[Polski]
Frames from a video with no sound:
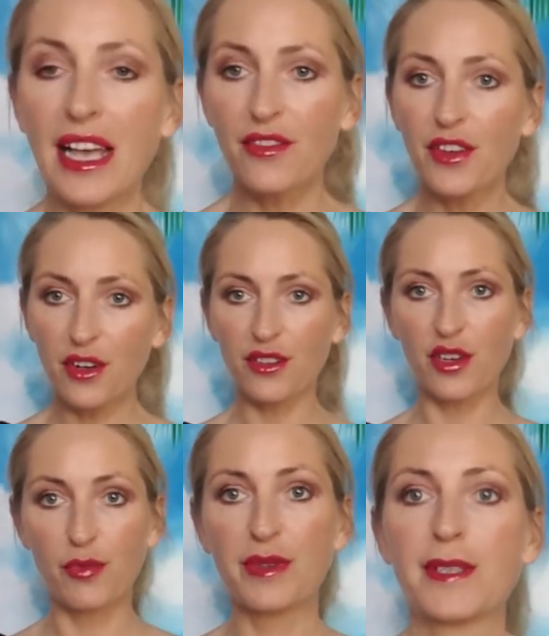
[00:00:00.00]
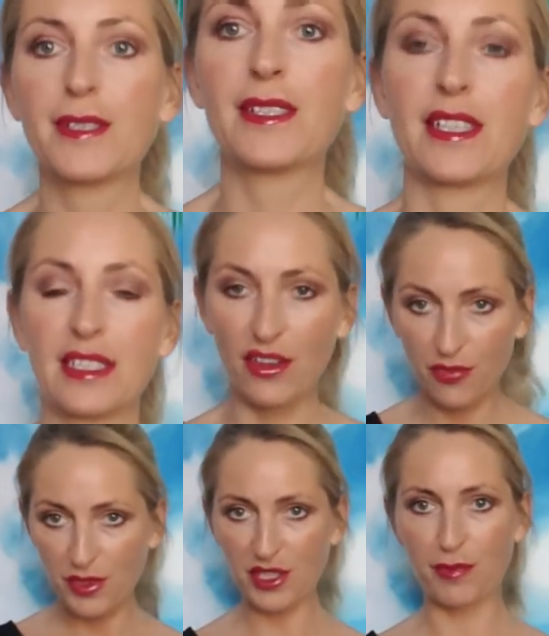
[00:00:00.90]
tak wyglądałby ten
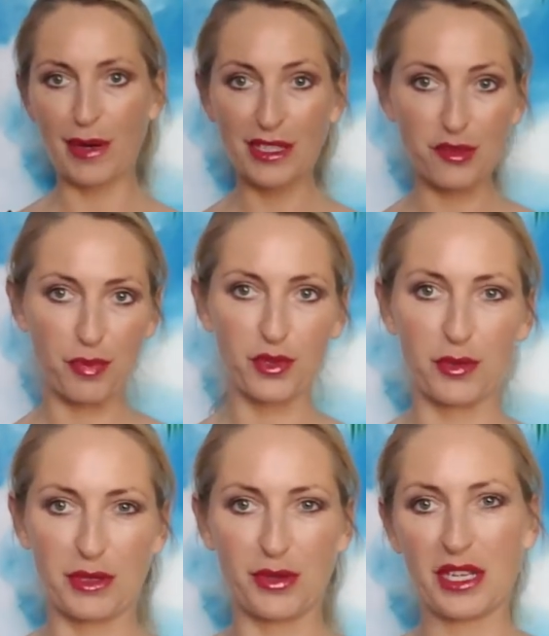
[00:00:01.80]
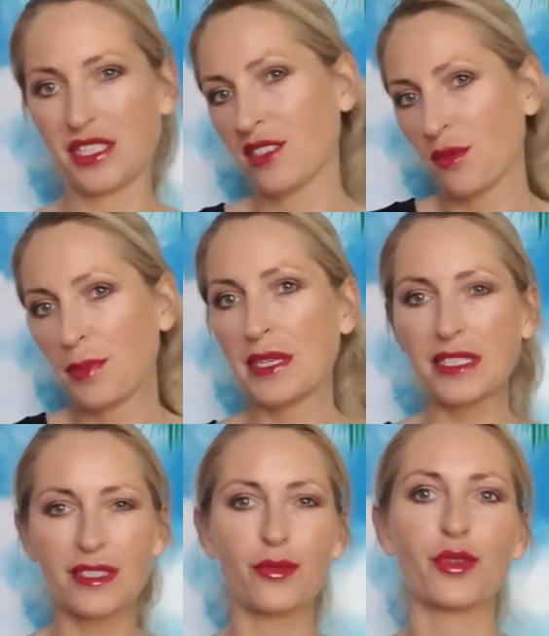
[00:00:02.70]
zestaw. Mi się bardzo podoba, słuchajcie, jest to
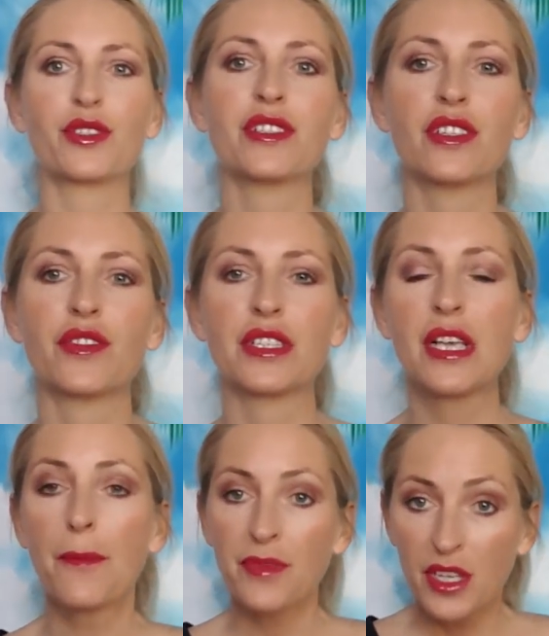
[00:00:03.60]
prezent na urodziny, więc